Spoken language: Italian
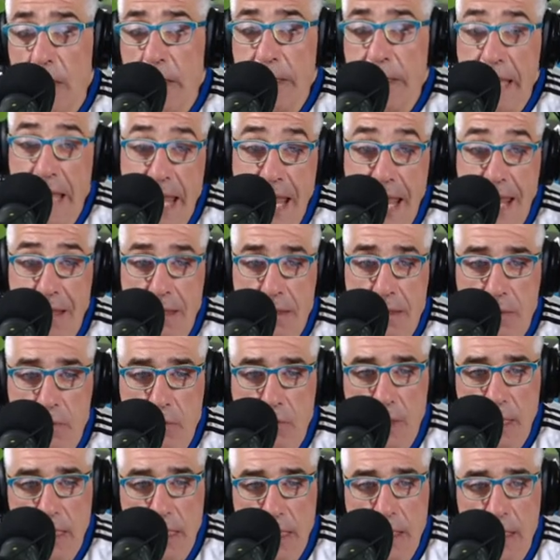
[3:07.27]
che è
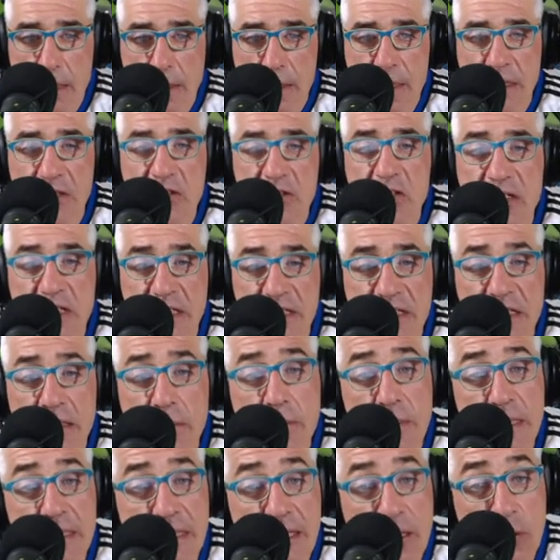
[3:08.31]
quella che
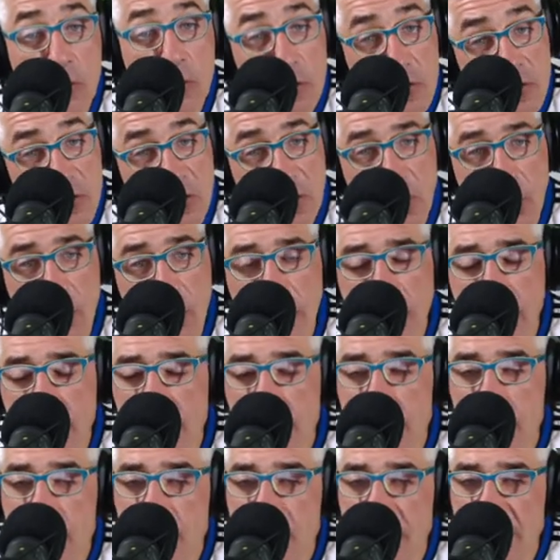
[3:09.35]
sostanzialmente controlla
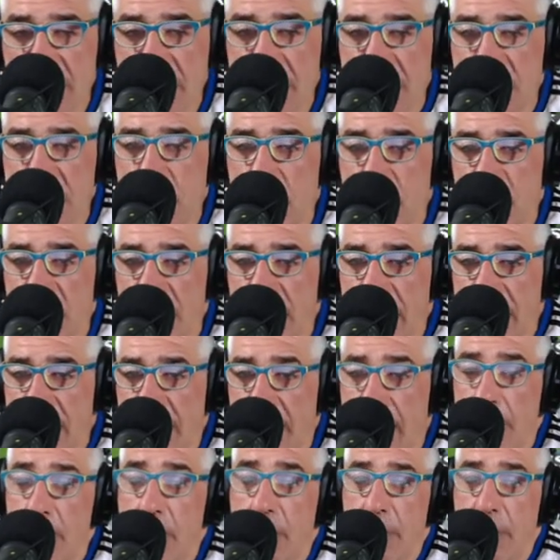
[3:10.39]
il Pisa Sporting
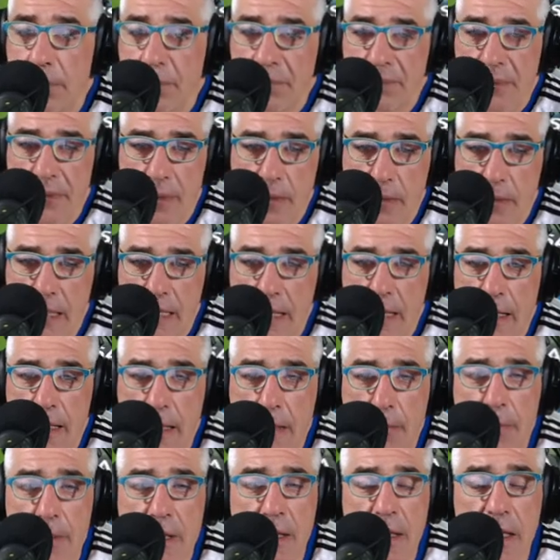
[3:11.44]
Club che la
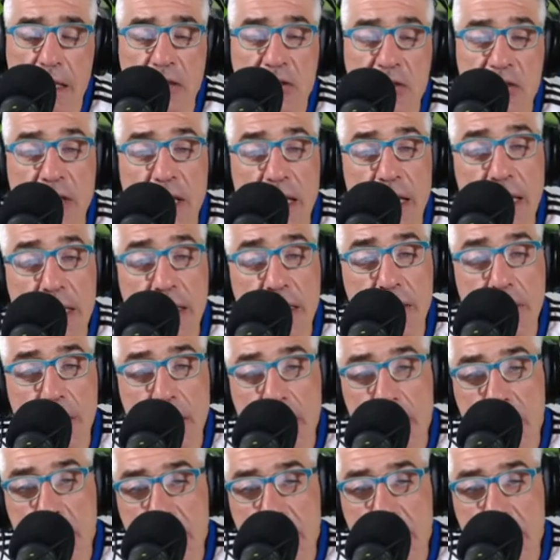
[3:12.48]
K Calcio è, eh,